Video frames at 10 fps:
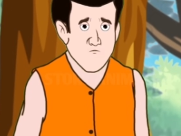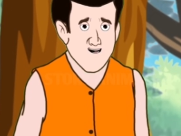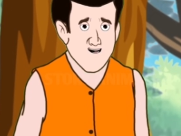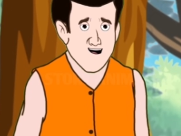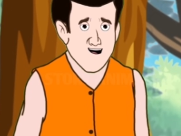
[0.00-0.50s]

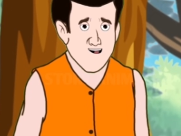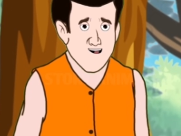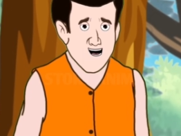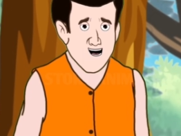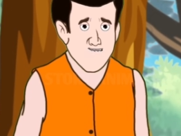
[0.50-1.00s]
হায়
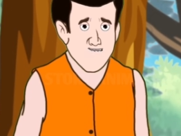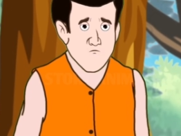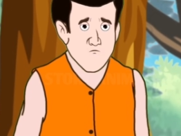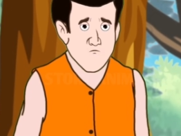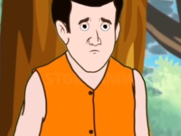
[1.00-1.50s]
ভগবান
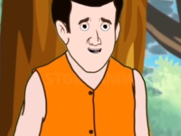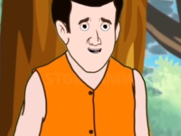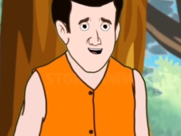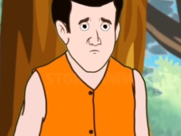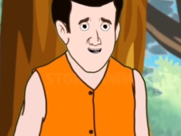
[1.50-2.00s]

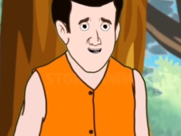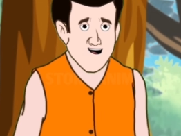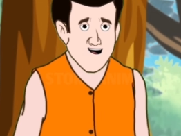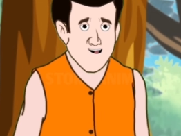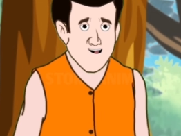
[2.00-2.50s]
আমার থলেটা